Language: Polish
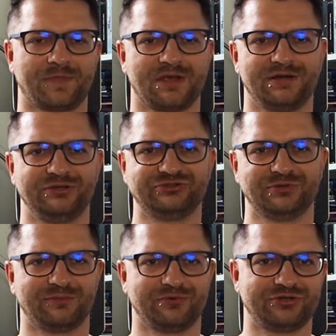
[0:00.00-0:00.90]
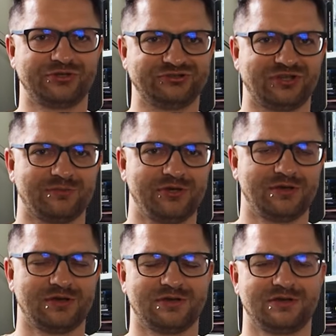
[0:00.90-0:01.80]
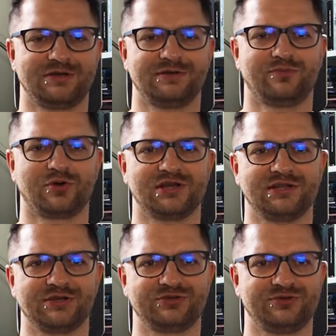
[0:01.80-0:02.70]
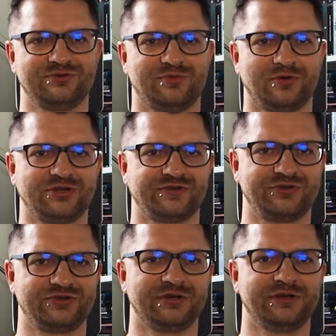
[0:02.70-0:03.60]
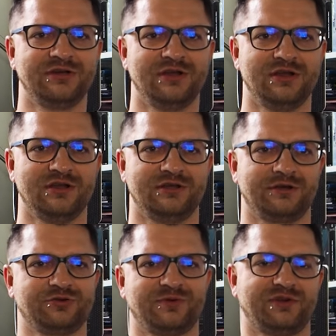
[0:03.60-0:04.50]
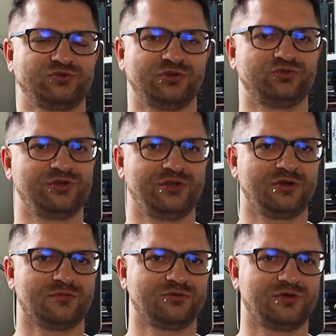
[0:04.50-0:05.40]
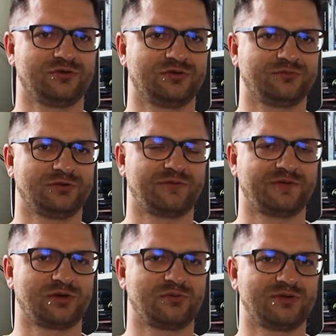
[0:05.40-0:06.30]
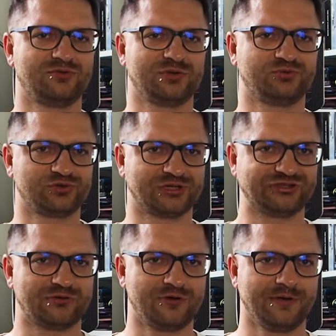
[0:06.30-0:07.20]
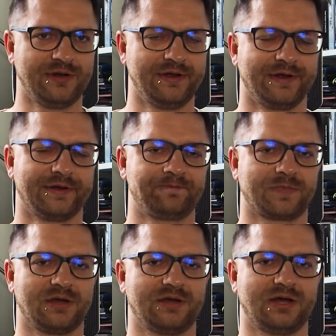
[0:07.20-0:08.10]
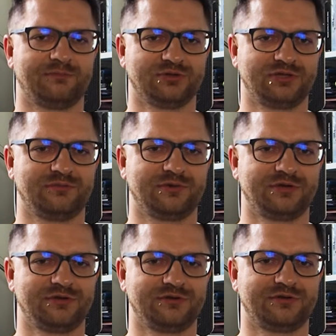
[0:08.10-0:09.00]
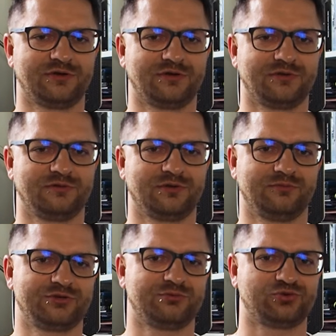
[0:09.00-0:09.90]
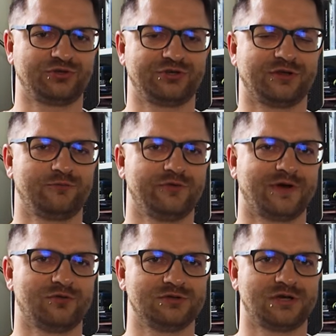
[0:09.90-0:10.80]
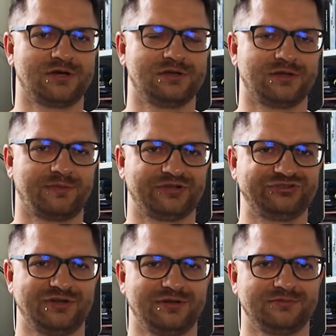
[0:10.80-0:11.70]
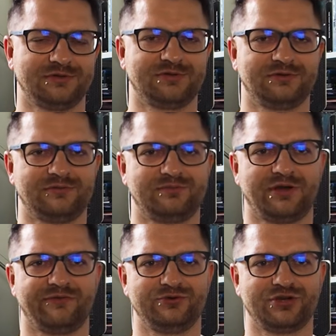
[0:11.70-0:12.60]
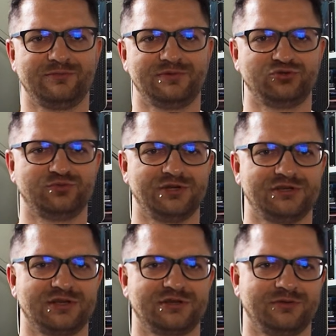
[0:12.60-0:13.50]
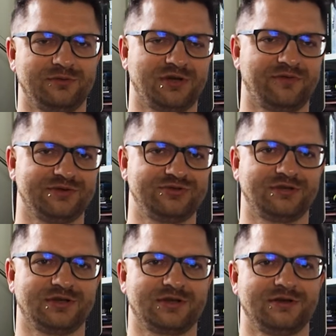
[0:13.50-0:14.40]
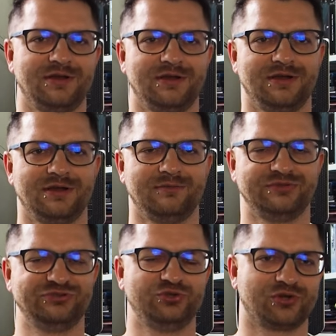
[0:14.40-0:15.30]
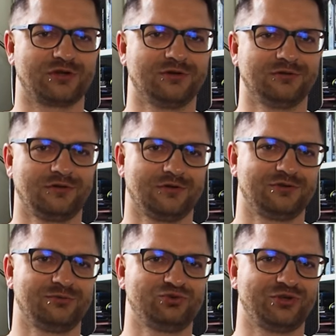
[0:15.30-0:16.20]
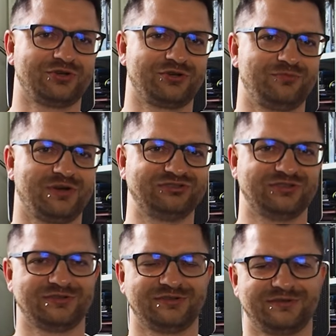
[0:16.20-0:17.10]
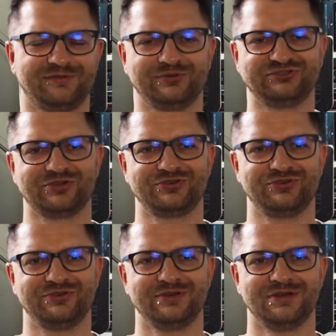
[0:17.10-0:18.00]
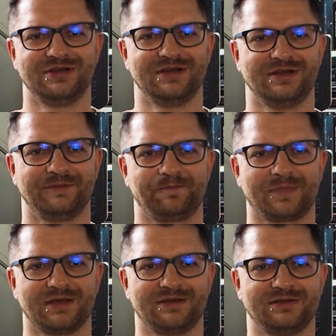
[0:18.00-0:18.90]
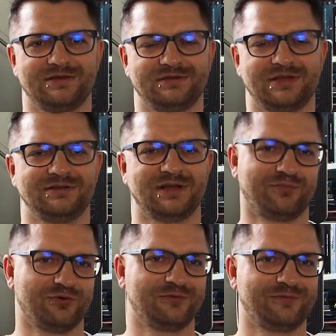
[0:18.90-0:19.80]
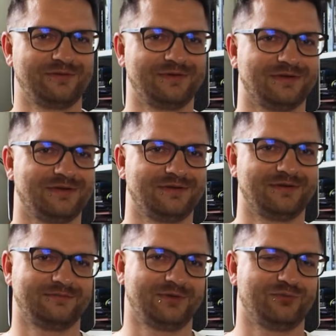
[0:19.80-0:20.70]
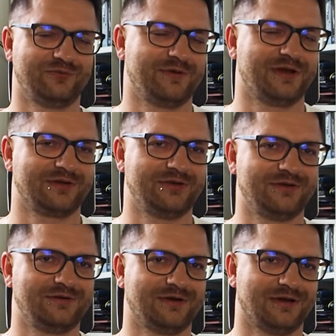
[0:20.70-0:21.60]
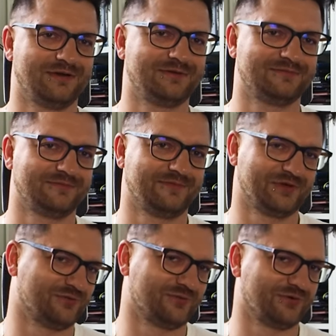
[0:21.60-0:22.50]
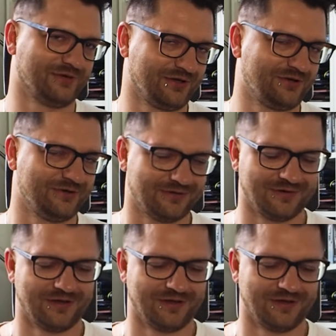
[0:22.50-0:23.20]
E, I sobie tam posiedzieć z nami, pogadać, pograć jakieś gry. Jakoś mam wrażenie, że nikomu to do, do pewnego momentu nie przeszkadzało. A potem, kiedy to no, być może gdzieś tam wpływało na, na pracę, no to pojawił się apel, żeby jednak no, nie pojawiać się tak bez niczego, tylko no, przynieść jakiś prezent no, w postaci e, napojów, e, nie mówmy jakich, ale wiadomo jakich.